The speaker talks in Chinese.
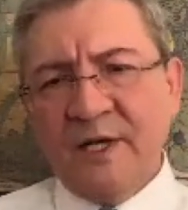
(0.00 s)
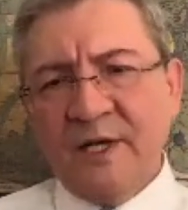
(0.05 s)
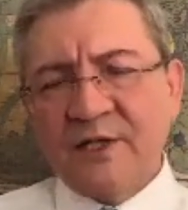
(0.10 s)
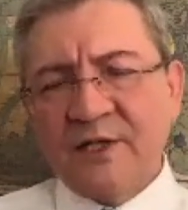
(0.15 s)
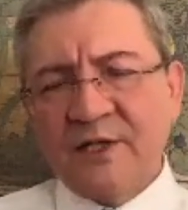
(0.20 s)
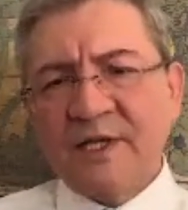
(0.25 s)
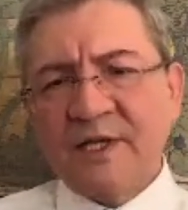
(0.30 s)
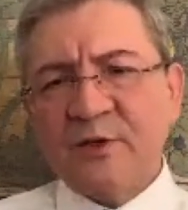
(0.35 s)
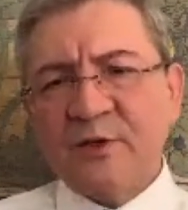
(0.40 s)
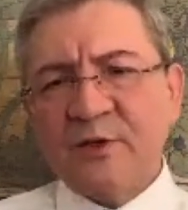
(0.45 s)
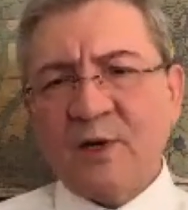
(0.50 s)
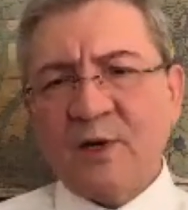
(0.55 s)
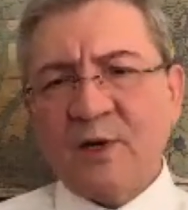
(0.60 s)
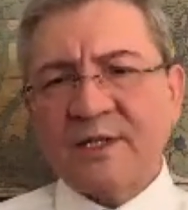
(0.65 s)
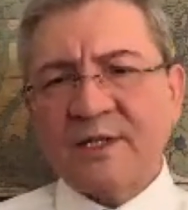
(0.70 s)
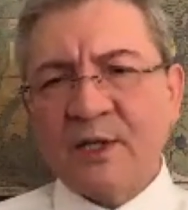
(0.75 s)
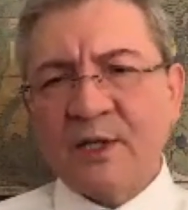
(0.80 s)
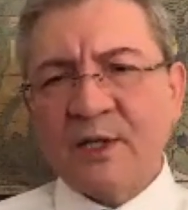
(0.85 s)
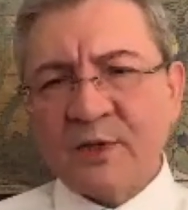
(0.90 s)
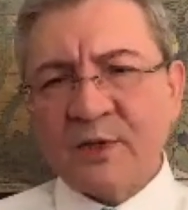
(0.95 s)
这句话
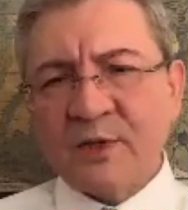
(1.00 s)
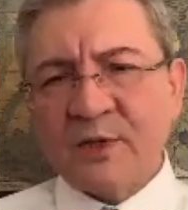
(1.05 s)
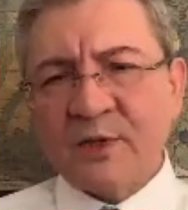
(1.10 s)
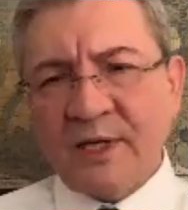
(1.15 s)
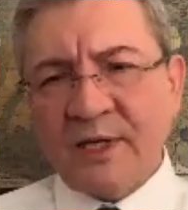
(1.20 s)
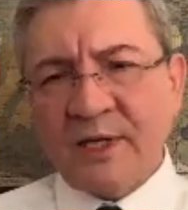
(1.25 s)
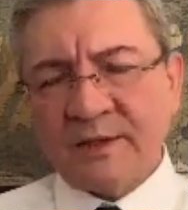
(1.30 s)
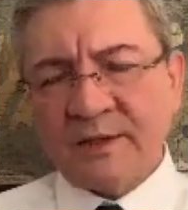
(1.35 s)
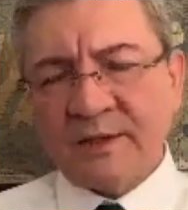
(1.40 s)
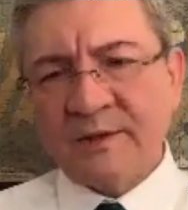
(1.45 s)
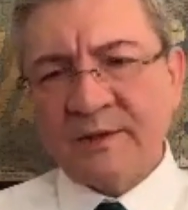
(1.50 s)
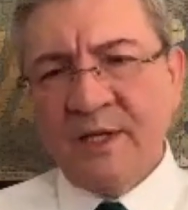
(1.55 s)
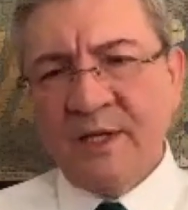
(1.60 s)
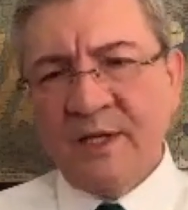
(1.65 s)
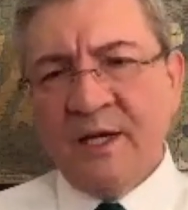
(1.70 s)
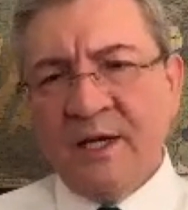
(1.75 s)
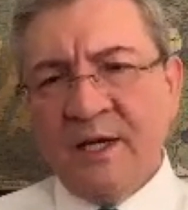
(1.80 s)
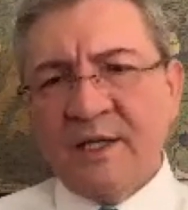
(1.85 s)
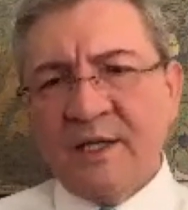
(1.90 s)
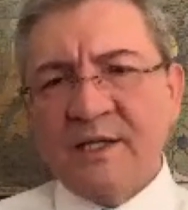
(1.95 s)
太抽象了。
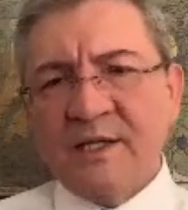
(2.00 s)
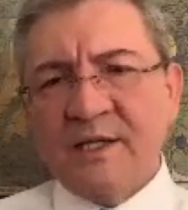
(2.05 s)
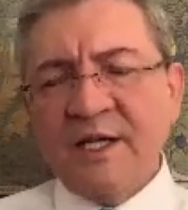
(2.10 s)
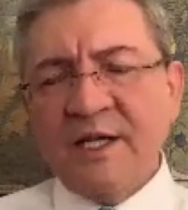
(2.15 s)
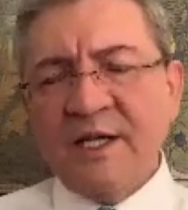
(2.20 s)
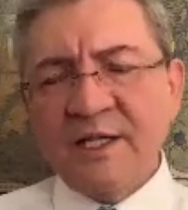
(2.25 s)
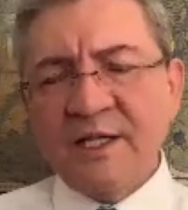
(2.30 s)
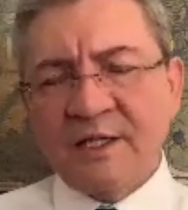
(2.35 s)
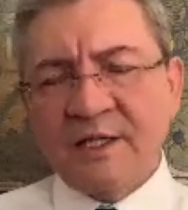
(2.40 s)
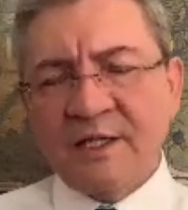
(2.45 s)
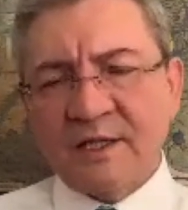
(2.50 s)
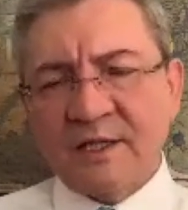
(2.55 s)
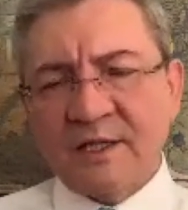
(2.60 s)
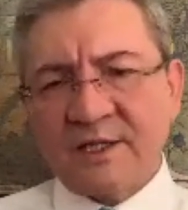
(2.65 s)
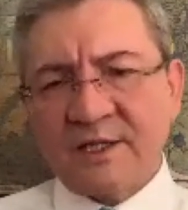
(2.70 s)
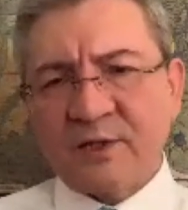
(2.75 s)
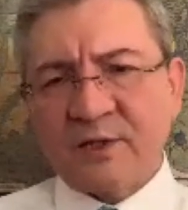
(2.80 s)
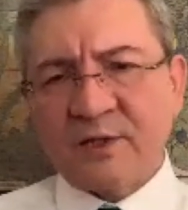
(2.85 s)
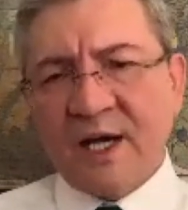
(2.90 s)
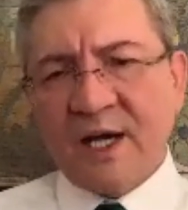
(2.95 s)
另一个
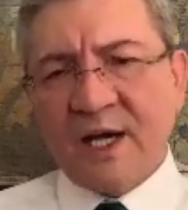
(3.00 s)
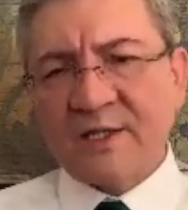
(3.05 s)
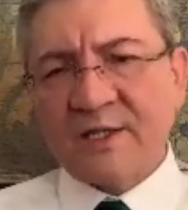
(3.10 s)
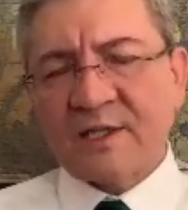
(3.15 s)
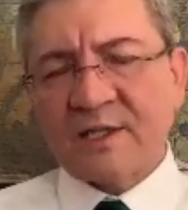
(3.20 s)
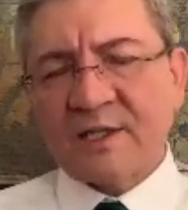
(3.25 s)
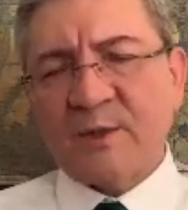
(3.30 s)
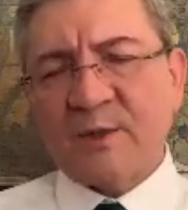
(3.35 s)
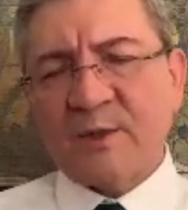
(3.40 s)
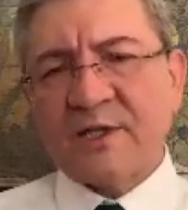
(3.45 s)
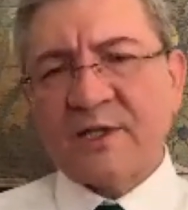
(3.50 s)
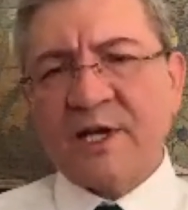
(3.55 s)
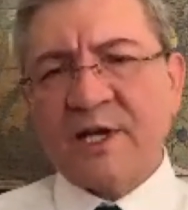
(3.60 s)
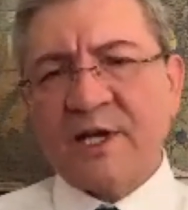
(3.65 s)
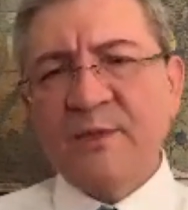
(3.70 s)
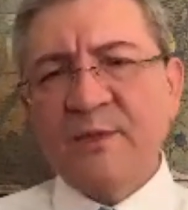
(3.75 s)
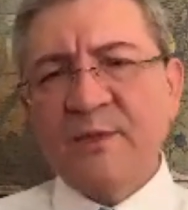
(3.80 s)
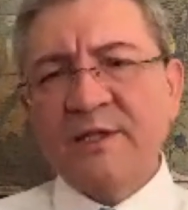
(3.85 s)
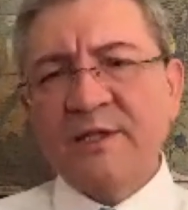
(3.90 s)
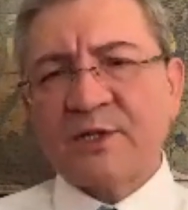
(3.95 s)
资源是什么？人
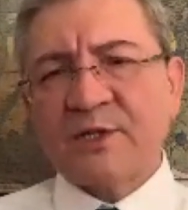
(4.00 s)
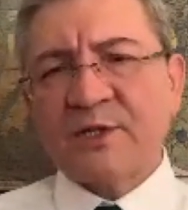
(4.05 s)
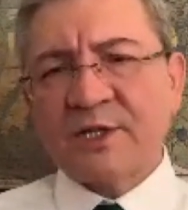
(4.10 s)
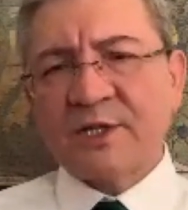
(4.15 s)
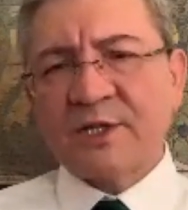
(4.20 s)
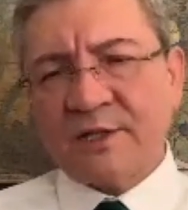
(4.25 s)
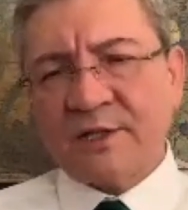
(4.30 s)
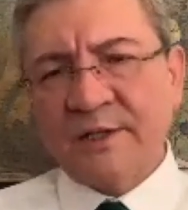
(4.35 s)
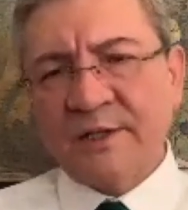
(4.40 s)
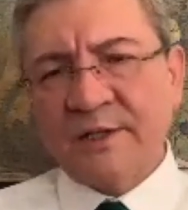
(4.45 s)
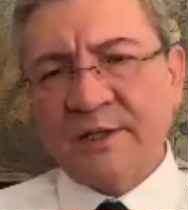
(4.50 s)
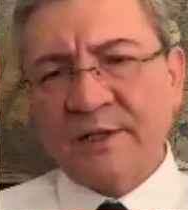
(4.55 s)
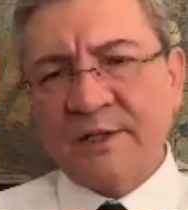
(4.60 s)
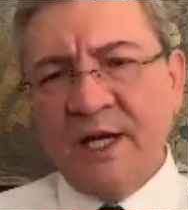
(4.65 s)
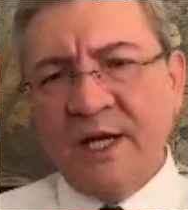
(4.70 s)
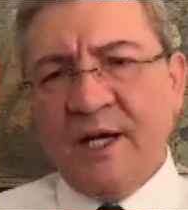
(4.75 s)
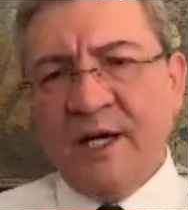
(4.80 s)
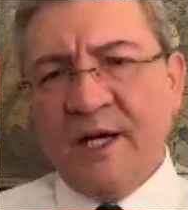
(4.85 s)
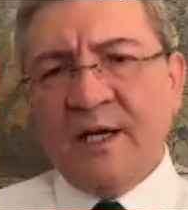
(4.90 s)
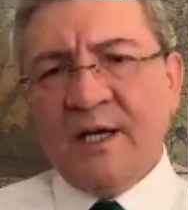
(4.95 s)
民的支持。
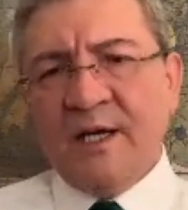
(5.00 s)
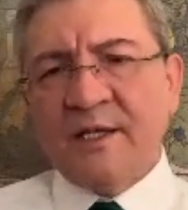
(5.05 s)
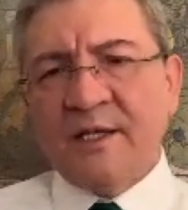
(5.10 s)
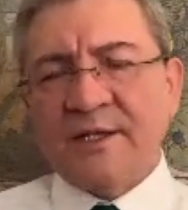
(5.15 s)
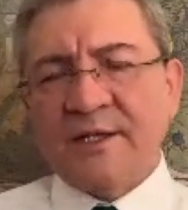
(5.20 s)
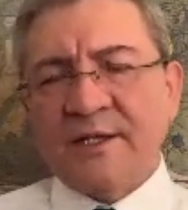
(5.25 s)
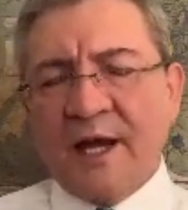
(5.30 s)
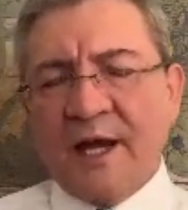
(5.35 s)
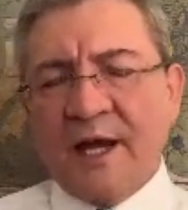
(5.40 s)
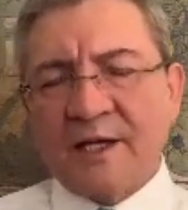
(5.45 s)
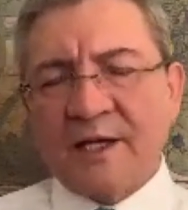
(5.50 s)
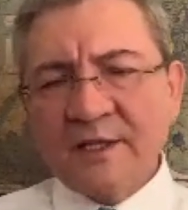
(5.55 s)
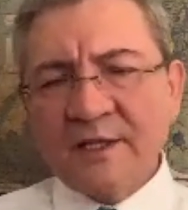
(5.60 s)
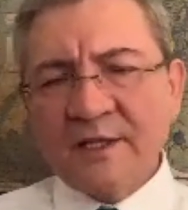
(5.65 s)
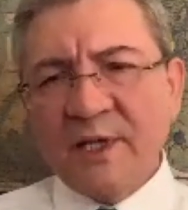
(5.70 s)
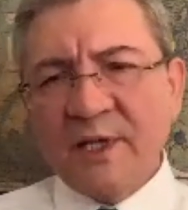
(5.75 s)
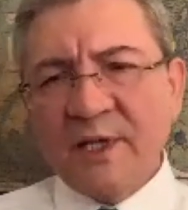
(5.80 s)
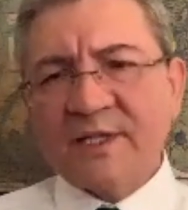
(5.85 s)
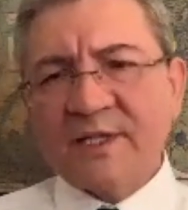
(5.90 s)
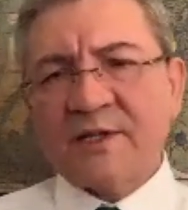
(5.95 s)
哪个
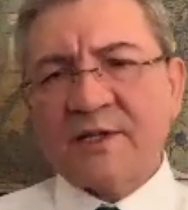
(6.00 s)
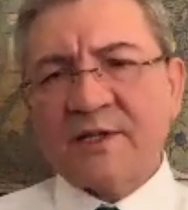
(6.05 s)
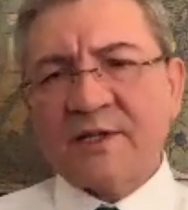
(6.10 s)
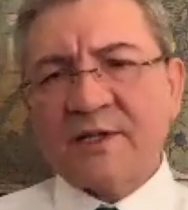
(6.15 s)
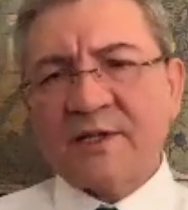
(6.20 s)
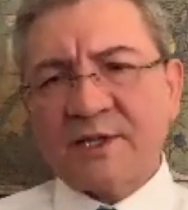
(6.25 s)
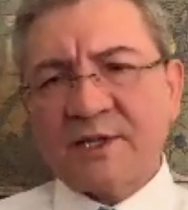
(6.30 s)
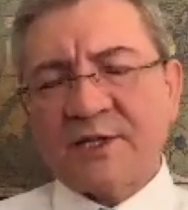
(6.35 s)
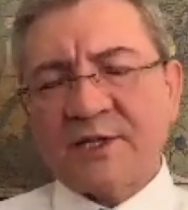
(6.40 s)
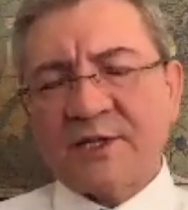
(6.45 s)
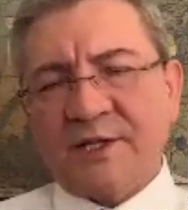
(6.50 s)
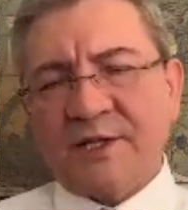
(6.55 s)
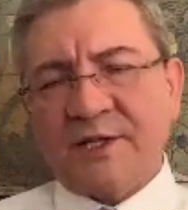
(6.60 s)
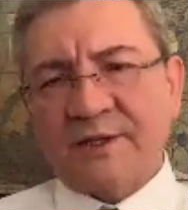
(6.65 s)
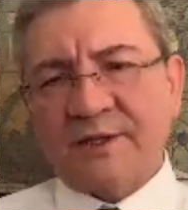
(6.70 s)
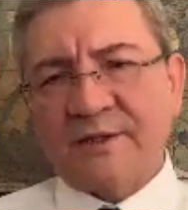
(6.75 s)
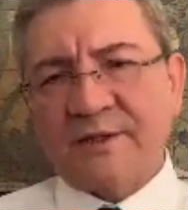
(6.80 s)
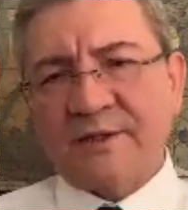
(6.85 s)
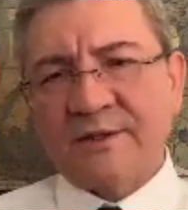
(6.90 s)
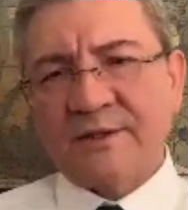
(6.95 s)
人民在支持
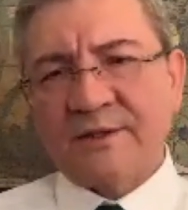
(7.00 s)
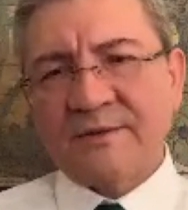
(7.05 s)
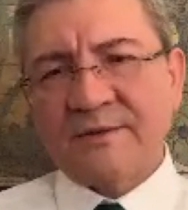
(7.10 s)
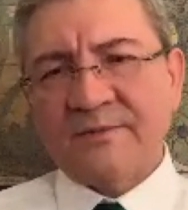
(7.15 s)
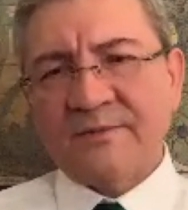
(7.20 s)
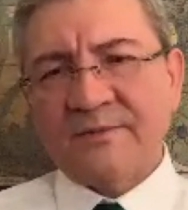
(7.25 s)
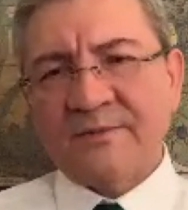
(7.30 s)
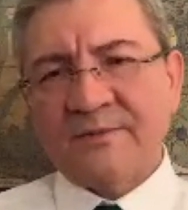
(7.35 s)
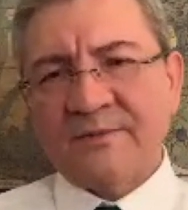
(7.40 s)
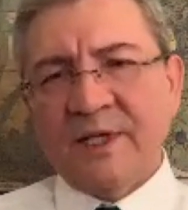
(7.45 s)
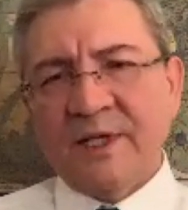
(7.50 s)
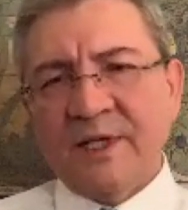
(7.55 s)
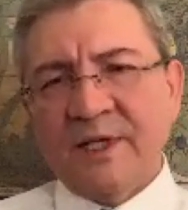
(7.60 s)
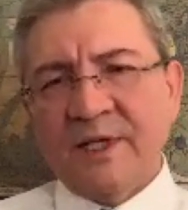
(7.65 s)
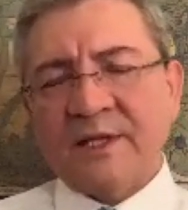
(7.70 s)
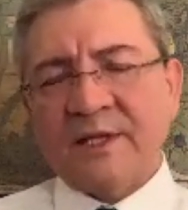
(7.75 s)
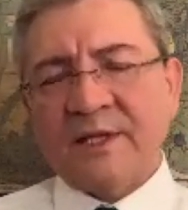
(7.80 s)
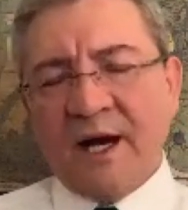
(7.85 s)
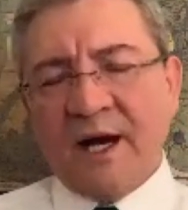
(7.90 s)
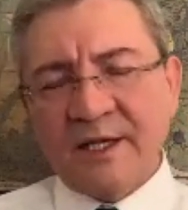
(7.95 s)
你？
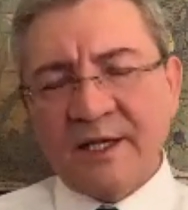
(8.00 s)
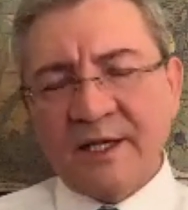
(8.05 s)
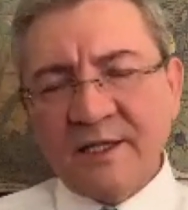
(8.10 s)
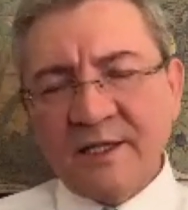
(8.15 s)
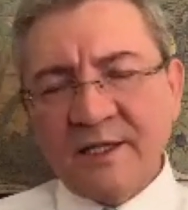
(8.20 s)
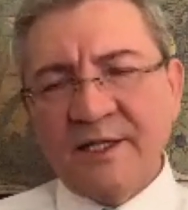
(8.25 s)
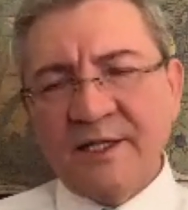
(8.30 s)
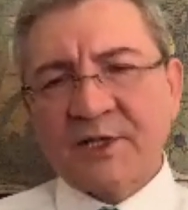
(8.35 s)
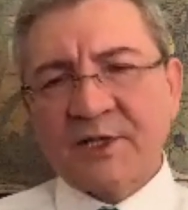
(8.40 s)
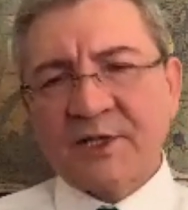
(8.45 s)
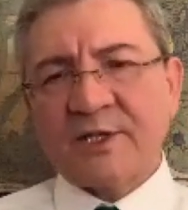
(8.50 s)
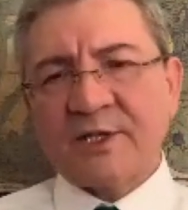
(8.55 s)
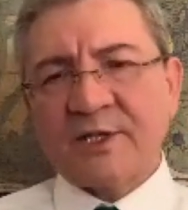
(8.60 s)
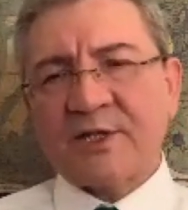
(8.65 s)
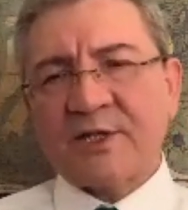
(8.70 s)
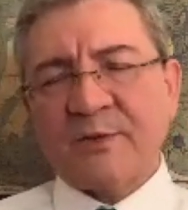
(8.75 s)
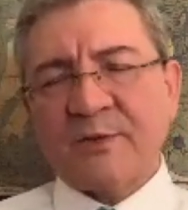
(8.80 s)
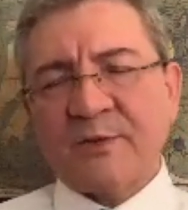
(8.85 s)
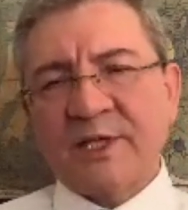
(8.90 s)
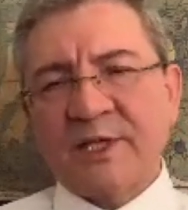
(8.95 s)
哪一个历史
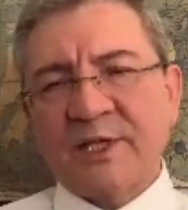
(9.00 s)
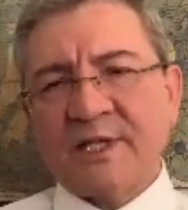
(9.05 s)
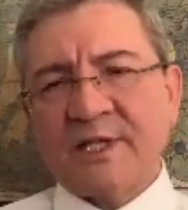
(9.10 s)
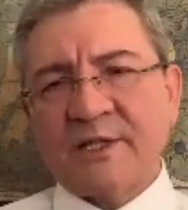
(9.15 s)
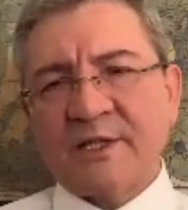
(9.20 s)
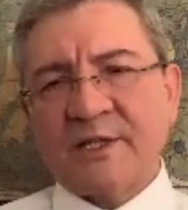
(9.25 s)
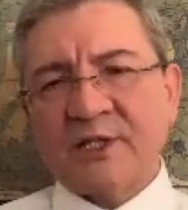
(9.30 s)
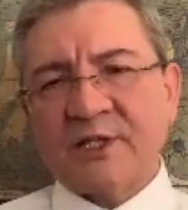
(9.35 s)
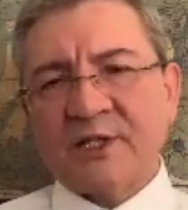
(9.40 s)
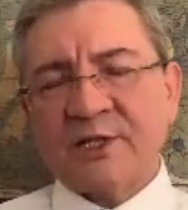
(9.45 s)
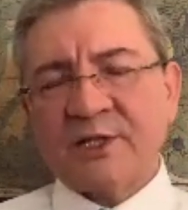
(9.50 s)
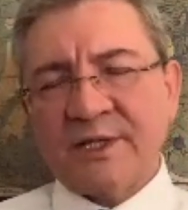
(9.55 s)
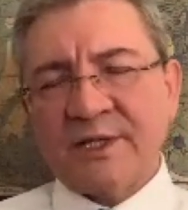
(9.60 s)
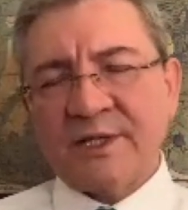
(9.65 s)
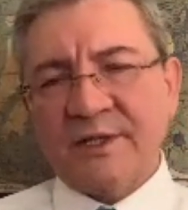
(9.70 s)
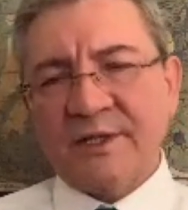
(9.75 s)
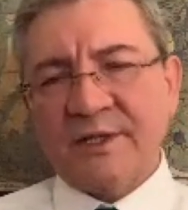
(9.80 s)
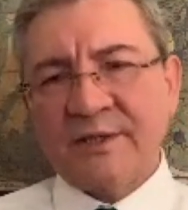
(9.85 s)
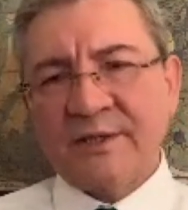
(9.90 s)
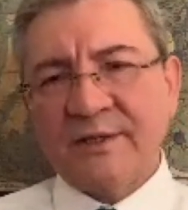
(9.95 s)
使命在支持你？